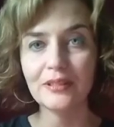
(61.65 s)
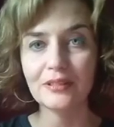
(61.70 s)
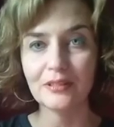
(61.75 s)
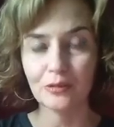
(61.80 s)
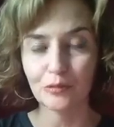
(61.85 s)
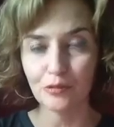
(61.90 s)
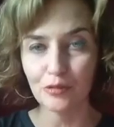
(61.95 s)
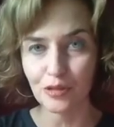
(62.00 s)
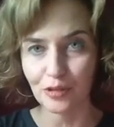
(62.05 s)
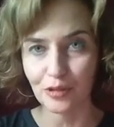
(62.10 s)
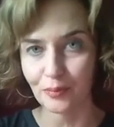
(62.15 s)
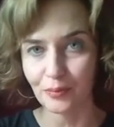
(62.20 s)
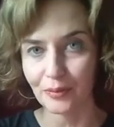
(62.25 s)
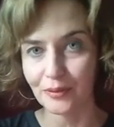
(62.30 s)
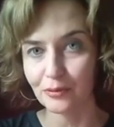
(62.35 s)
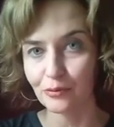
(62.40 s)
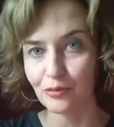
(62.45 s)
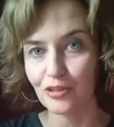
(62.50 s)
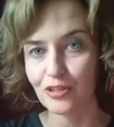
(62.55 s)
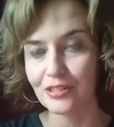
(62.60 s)
это точно
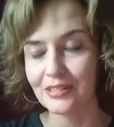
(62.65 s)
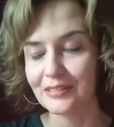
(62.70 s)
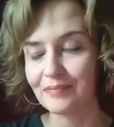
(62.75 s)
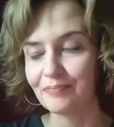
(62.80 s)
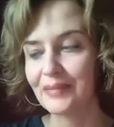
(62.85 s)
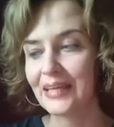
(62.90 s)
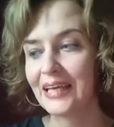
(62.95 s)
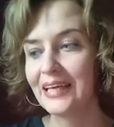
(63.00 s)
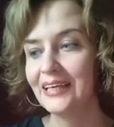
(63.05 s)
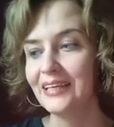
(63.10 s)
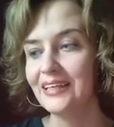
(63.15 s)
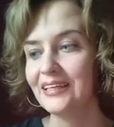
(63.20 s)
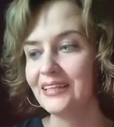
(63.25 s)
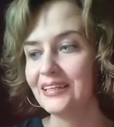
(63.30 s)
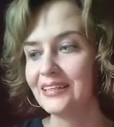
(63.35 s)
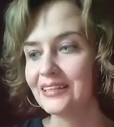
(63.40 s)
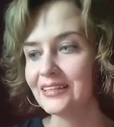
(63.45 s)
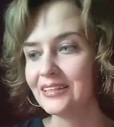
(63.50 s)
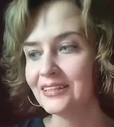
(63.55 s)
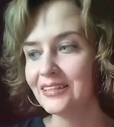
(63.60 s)
получится.
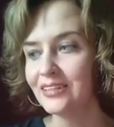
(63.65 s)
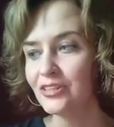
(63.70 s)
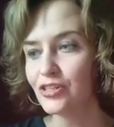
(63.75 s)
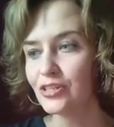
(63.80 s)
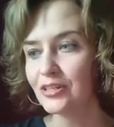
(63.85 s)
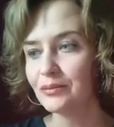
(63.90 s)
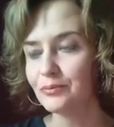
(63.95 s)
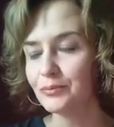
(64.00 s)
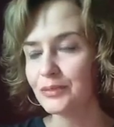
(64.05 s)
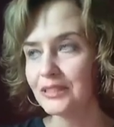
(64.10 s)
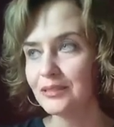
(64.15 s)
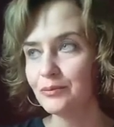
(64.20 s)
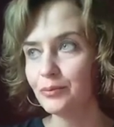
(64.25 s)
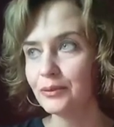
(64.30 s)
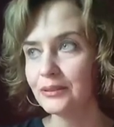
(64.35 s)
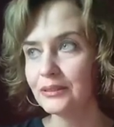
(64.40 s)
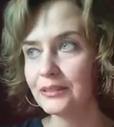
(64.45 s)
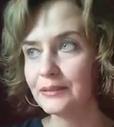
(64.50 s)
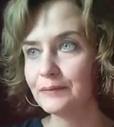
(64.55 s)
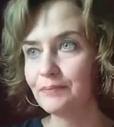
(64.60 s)
И, конечно, мне
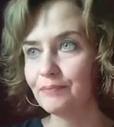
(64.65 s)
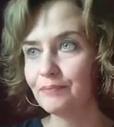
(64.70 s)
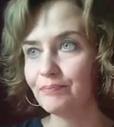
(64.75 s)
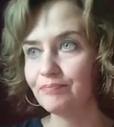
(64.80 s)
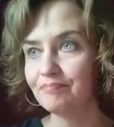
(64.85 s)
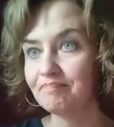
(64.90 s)
было